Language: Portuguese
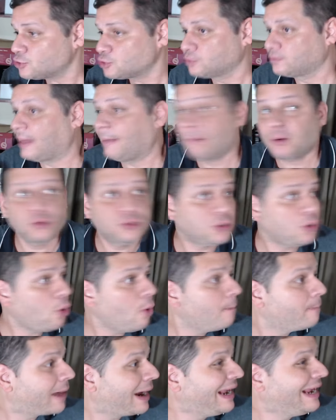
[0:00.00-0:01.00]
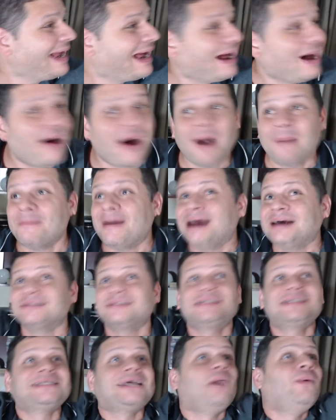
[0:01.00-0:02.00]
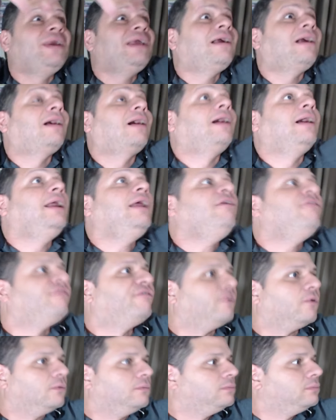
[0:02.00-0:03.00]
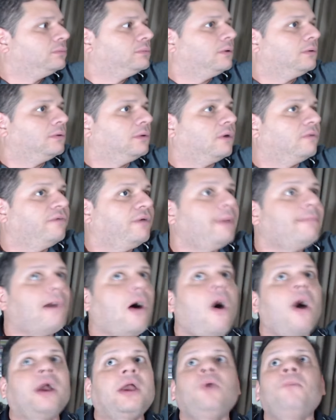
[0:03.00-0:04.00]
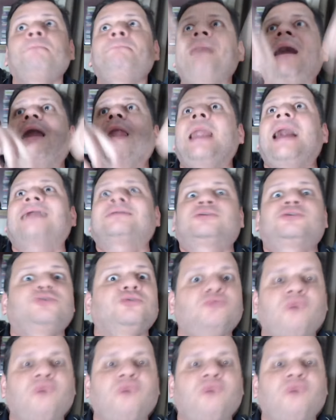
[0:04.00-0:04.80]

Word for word: dá para você comprar aí uma mansão incrível. É maior que o Palácio do